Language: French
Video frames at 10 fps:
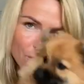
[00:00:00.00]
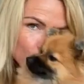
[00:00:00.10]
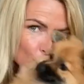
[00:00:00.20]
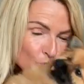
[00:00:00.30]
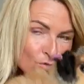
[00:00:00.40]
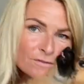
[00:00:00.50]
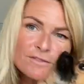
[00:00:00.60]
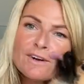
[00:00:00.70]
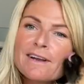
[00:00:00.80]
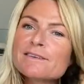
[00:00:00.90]

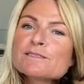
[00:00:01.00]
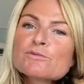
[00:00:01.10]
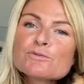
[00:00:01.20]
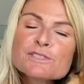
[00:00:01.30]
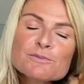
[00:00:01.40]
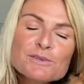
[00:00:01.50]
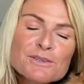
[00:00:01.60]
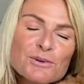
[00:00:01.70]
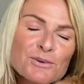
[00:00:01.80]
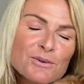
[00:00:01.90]
mon petit
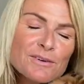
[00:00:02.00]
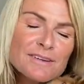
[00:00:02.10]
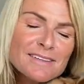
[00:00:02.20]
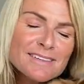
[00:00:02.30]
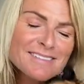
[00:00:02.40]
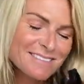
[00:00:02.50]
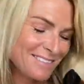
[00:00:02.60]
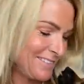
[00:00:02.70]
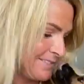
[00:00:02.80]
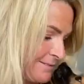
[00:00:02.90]
Pedro.
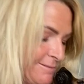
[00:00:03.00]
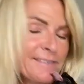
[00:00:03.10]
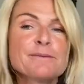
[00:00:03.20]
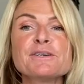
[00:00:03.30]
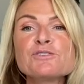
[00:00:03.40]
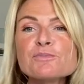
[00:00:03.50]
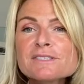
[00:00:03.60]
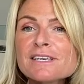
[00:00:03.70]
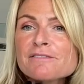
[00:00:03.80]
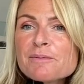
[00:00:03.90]
je
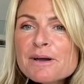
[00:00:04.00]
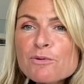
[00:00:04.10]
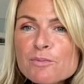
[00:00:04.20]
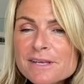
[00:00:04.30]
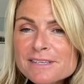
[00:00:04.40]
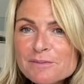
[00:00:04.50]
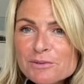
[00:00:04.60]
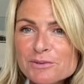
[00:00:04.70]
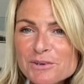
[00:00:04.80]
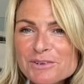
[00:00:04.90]
pense qu'il va m'accompagner
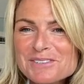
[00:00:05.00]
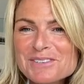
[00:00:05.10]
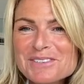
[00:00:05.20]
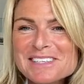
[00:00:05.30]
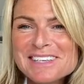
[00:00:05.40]
pendant tout.